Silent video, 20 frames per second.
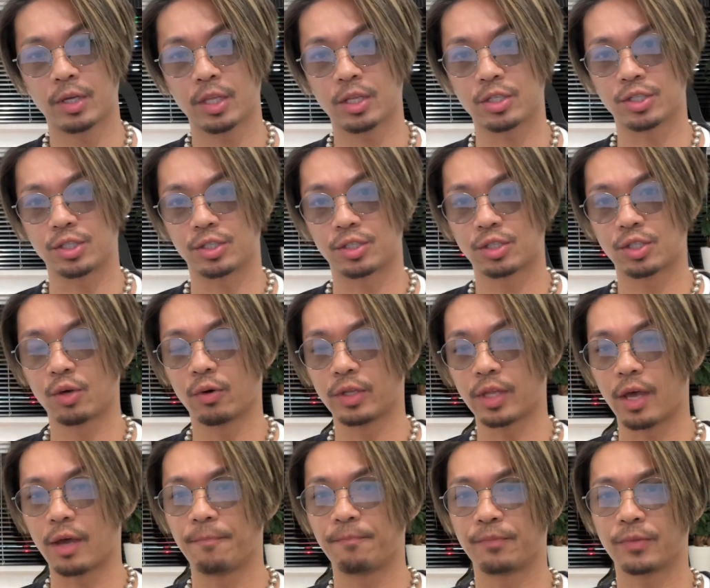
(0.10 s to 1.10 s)
田です今日は
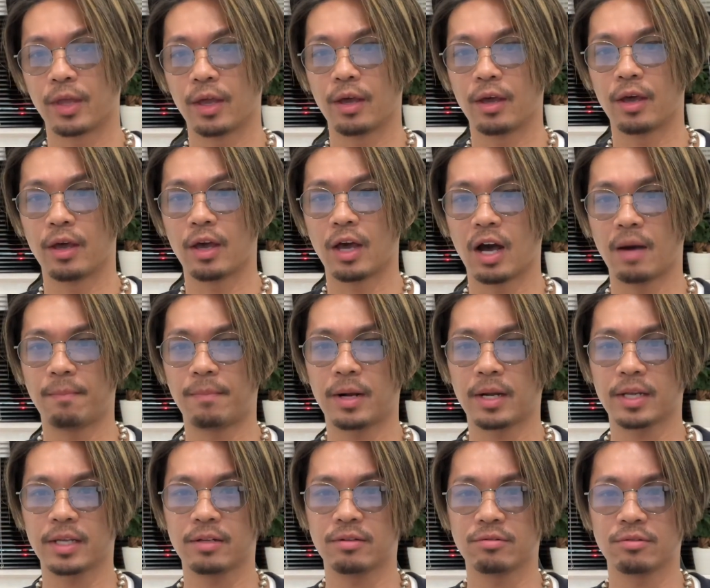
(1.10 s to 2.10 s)
ね、えー、
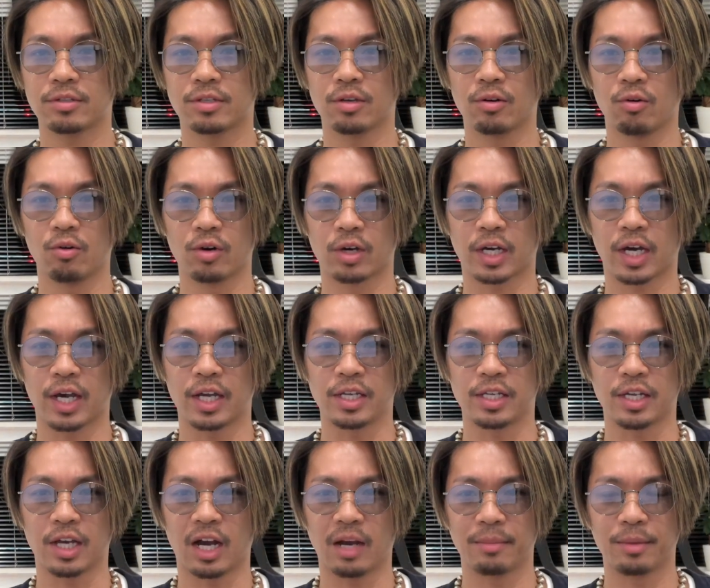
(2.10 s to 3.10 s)
アパレル業界
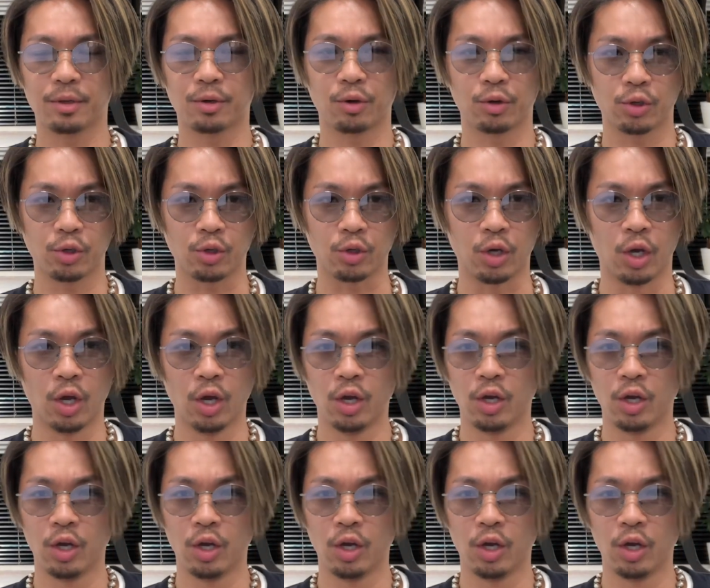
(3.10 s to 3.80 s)
にはびこる